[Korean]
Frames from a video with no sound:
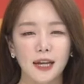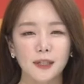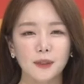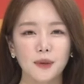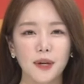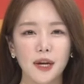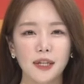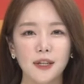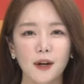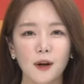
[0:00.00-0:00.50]

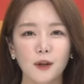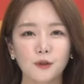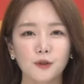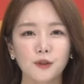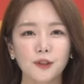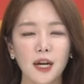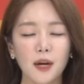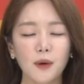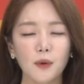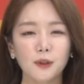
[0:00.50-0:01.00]
계속해서
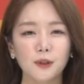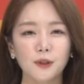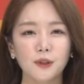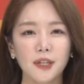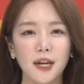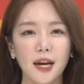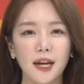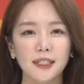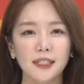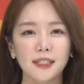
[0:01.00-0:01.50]
투자
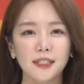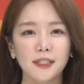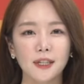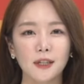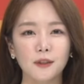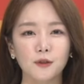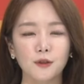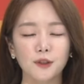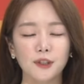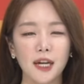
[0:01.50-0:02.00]
고수들의
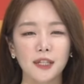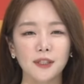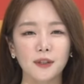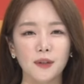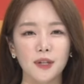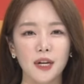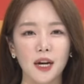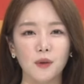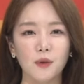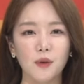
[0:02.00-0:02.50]
실전 투자
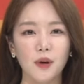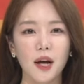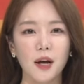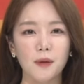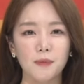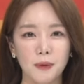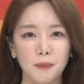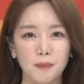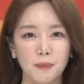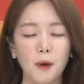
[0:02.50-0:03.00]

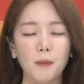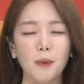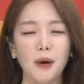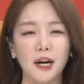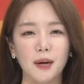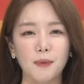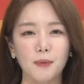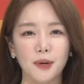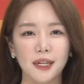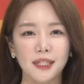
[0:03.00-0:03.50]
전략과 비법
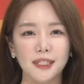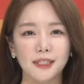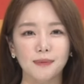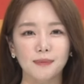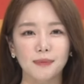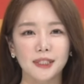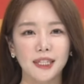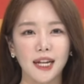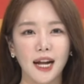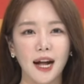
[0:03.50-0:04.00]

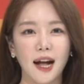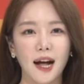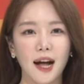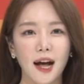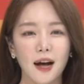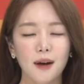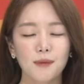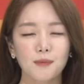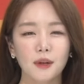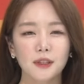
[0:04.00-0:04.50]
알아보겠습니다.
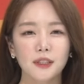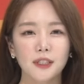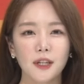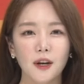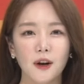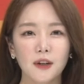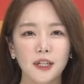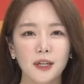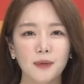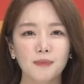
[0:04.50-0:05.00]

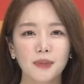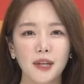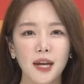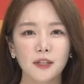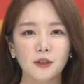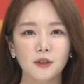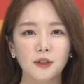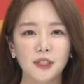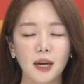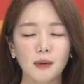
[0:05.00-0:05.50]
먼저
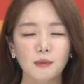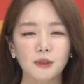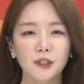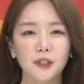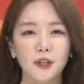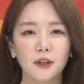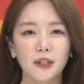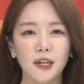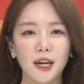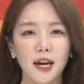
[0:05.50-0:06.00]
김대준
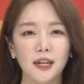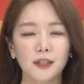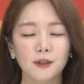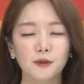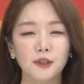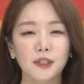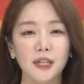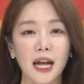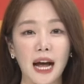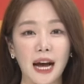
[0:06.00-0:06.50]
자문역의
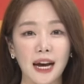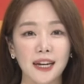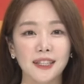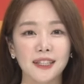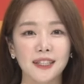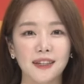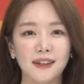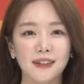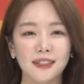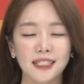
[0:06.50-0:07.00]
투자
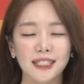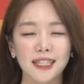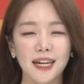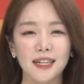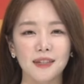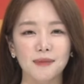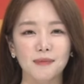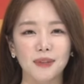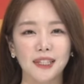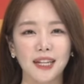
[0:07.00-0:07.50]
아이디어
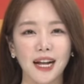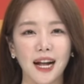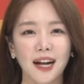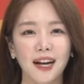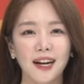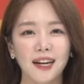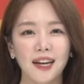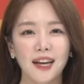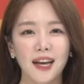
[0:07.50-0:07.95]
시간입니다.